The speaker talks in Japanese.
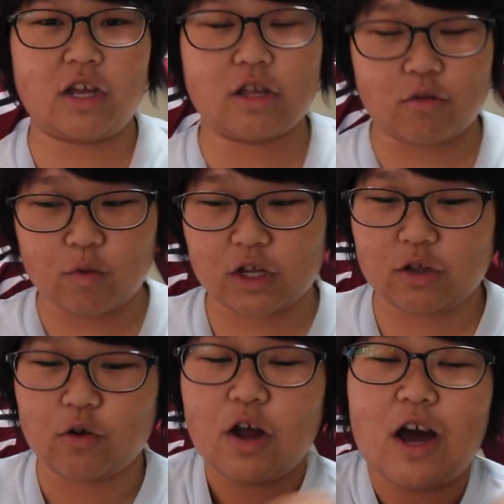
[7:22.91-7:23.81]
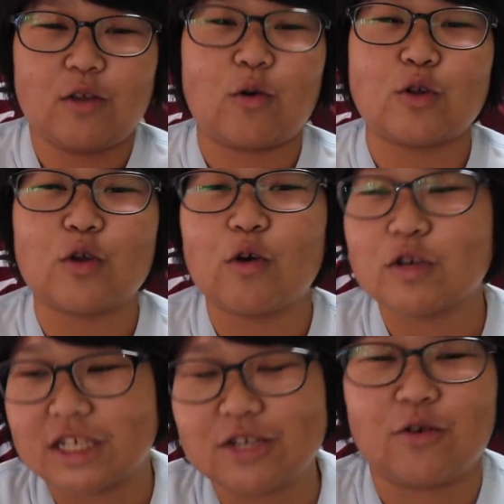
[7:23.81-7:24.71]
であったと思うんだけど、あの、小鳥
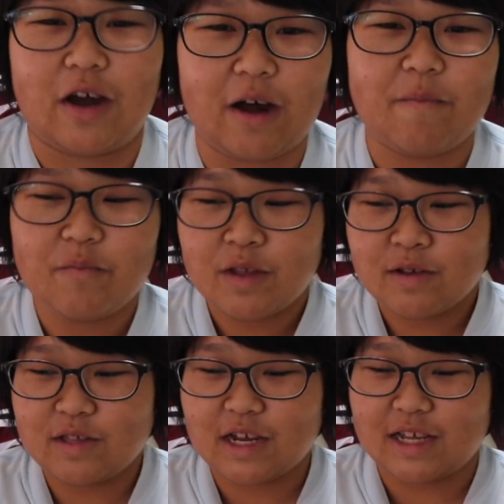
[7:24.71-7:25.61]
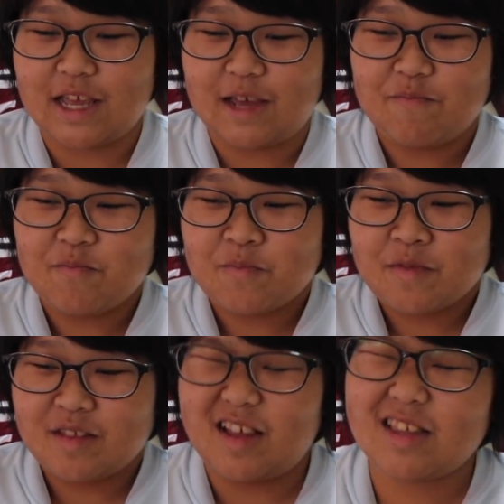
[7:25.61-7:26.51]
推しとか、なんかね、
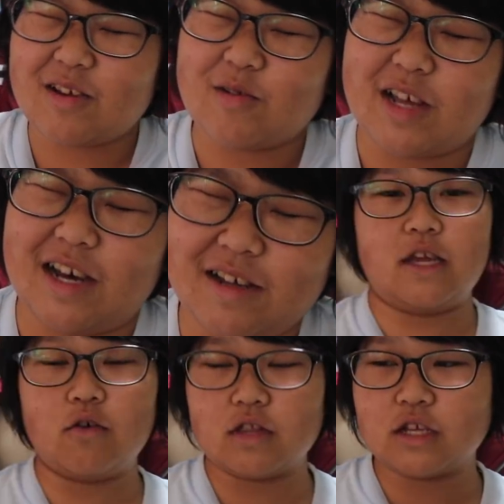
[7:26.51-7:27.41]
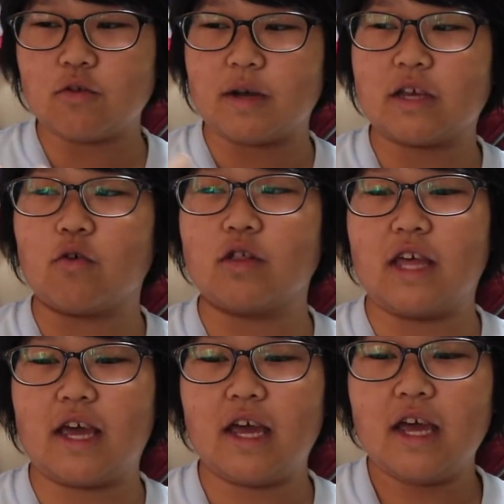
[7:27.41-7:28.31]
なんだろうな、いろんな人巻き込ん
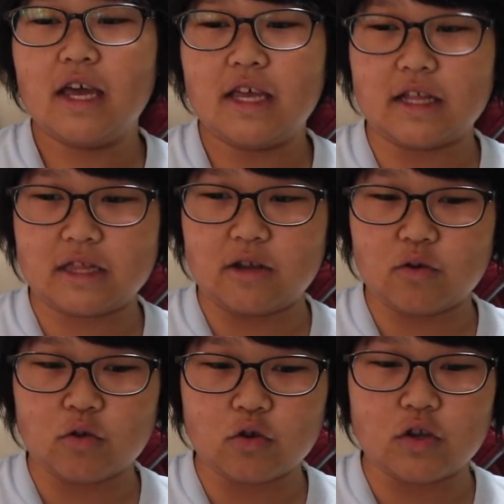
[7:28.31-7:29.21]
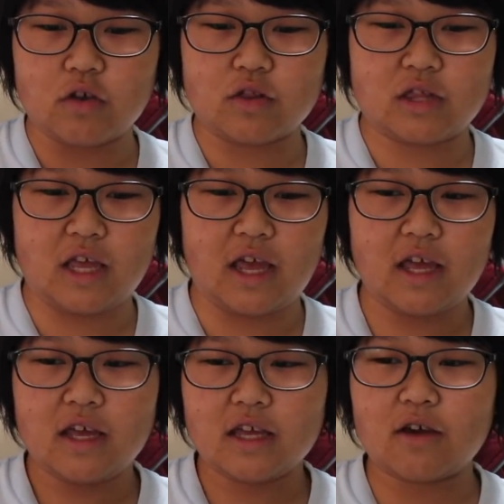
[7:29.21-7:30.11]
でやってることによっ
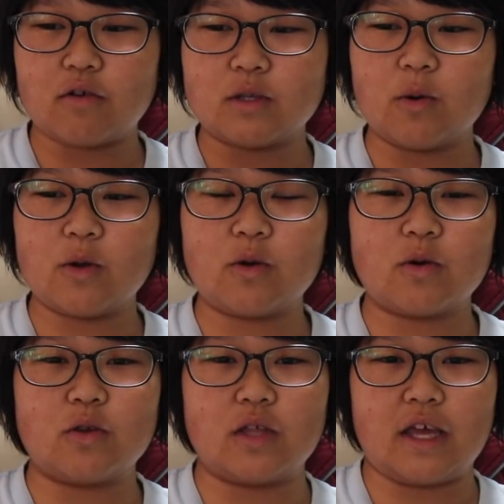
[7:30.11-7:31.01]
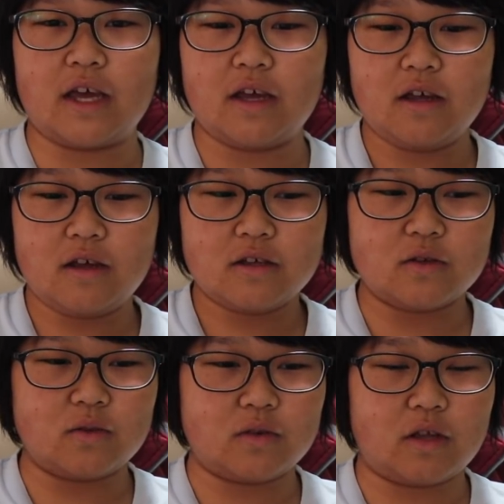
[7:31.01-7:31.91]
て、結構そういうことで、
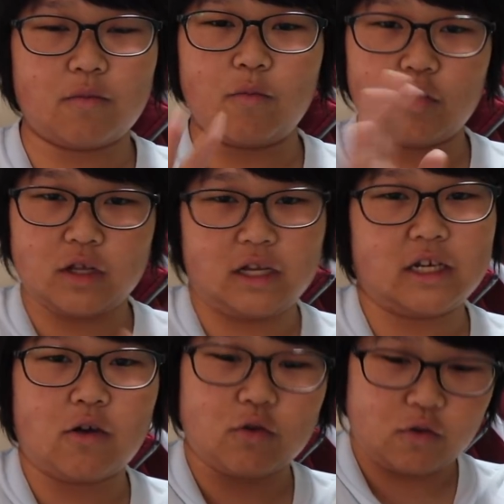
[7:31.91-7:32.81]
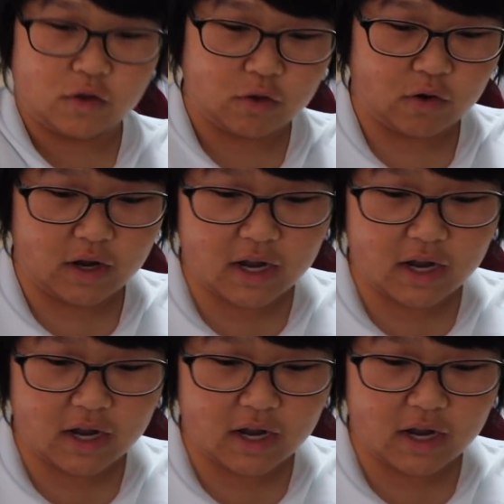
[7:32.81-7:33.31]
その、例えば森田ちゃん小鳥とか